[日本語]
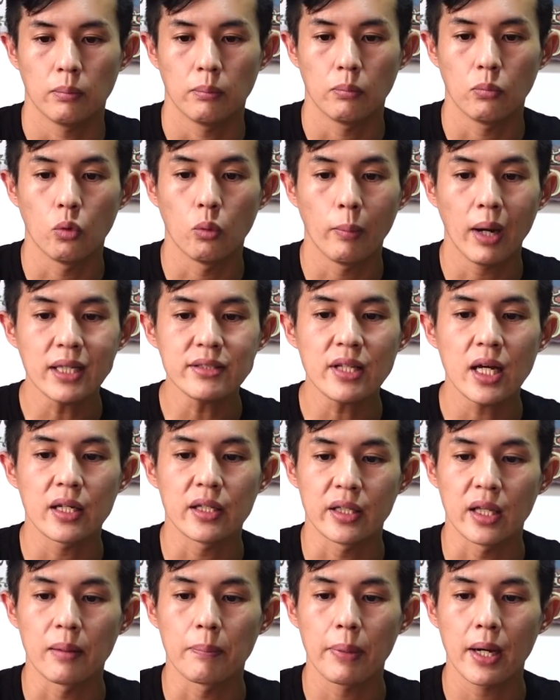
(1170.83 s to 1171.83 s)
もうまさ
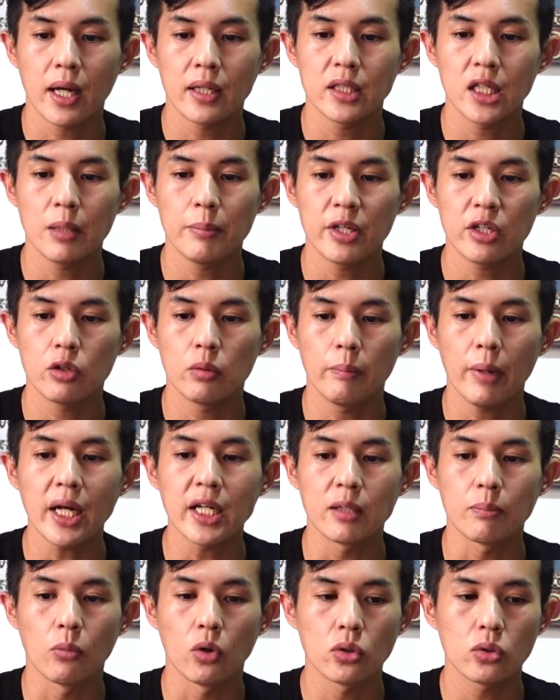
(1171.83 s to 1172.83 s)
にね、パンデミック前
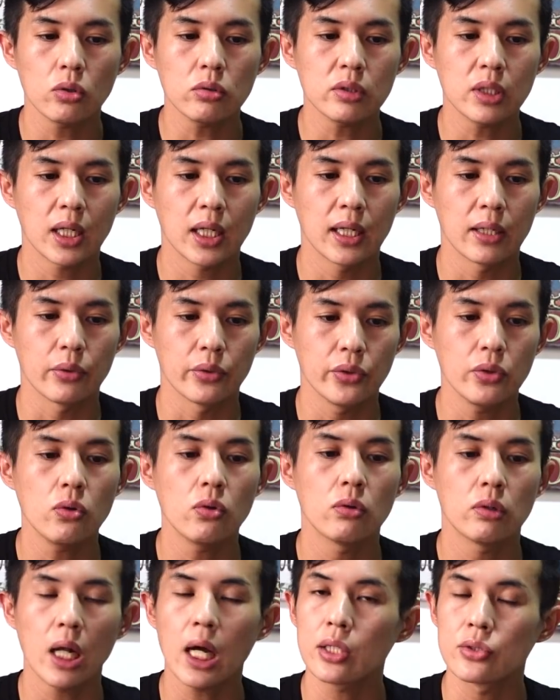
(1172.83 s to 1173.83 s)
に戻ったかの
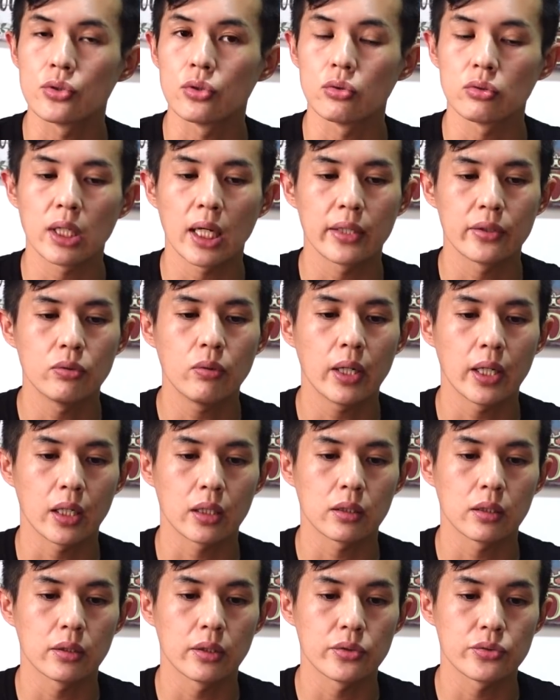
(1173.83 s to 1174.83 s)
ような渋滞具合
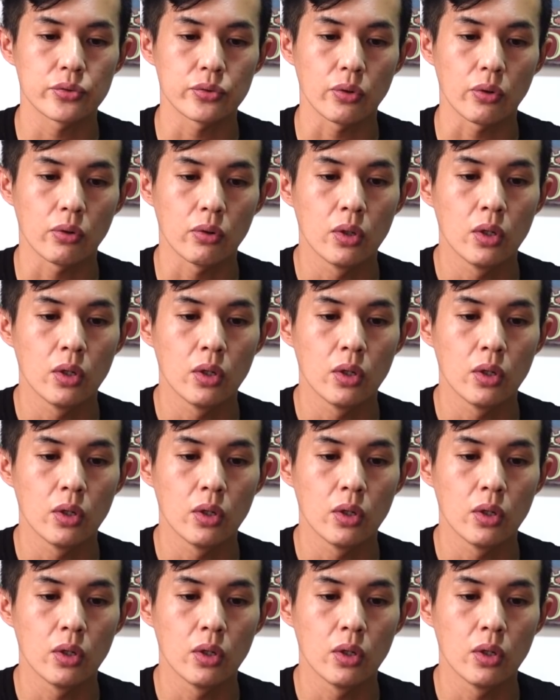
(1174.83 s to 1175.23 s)
やったんですよ。